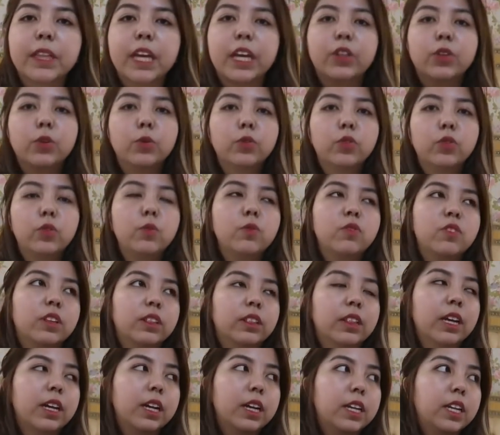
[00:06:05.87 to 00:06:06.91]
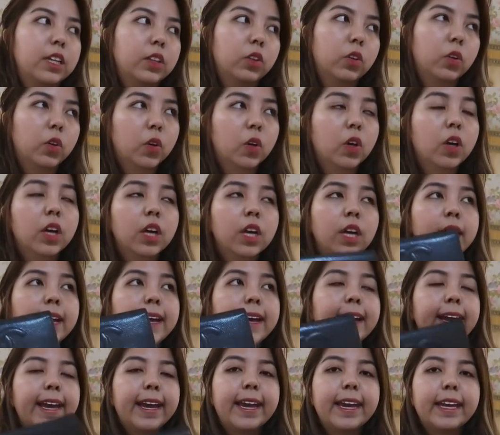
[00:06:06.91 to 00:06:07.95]
But I don't use it ng ganito
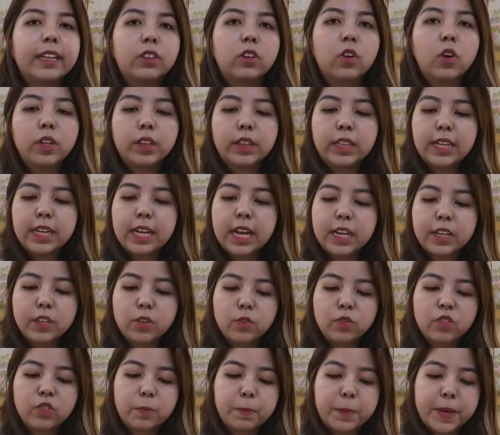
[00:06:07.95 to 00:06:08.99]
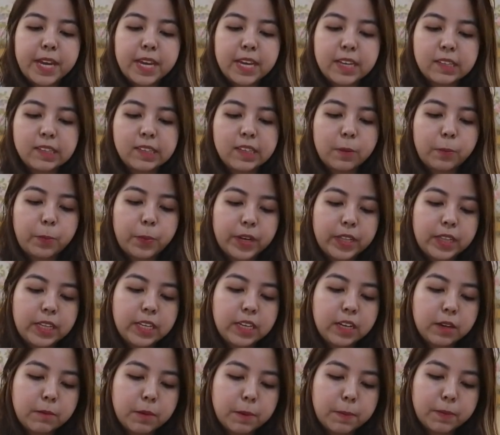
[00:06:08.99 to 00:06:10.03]
And konti lang yung space na pwede
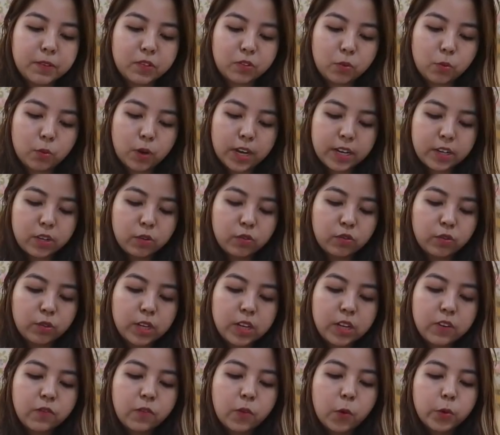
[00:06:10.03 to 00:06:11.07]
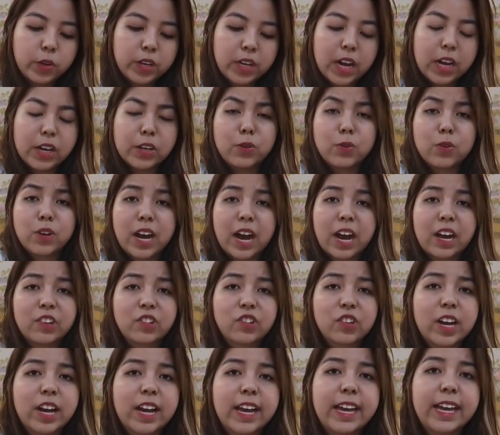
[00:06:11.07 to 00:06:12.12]
niyang mapasukan. Usually, phone lang yung
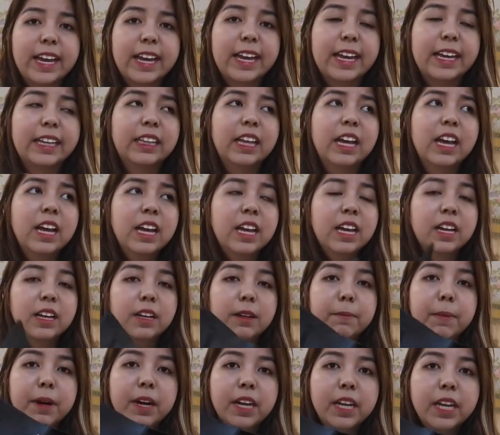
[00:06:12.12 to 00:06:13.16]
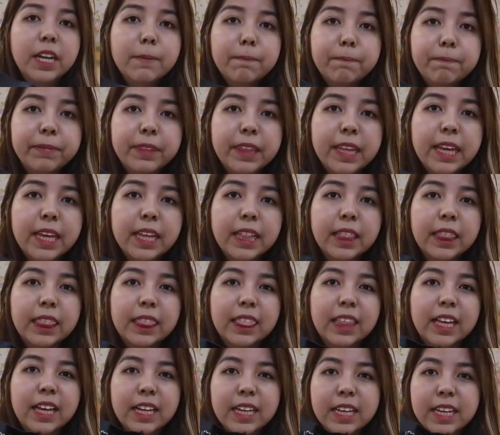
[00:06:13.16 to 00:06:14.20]
kasha and mga lip tint,
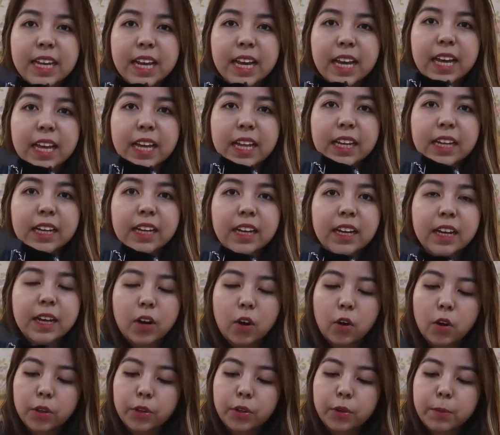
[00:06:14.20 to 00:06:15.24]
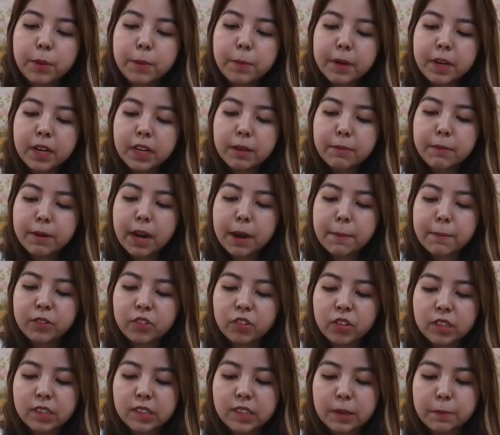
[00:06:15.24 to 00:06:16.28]
ganyan. Although may mga marami
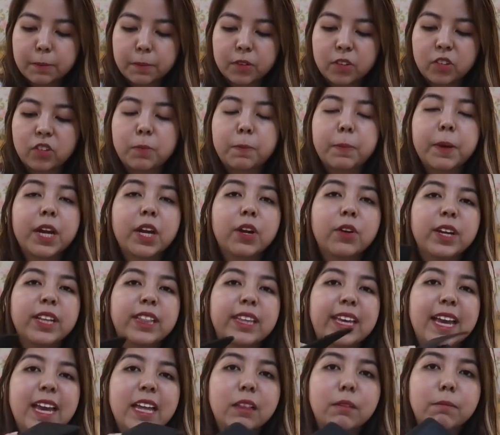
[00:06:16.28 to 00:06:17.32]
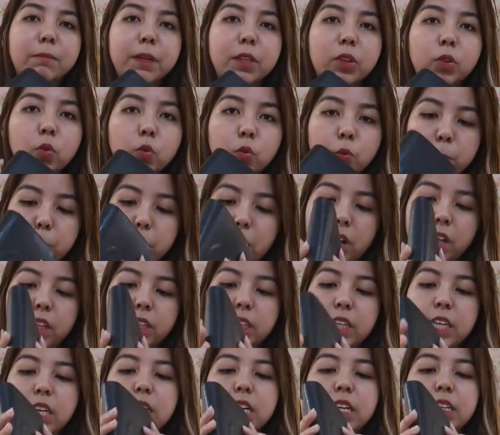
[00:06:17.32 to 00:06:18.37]
siyang zippers, pero it can't be too
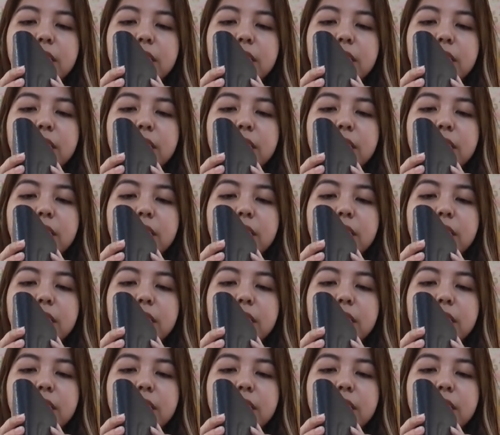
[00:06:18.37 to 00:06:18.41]
bulky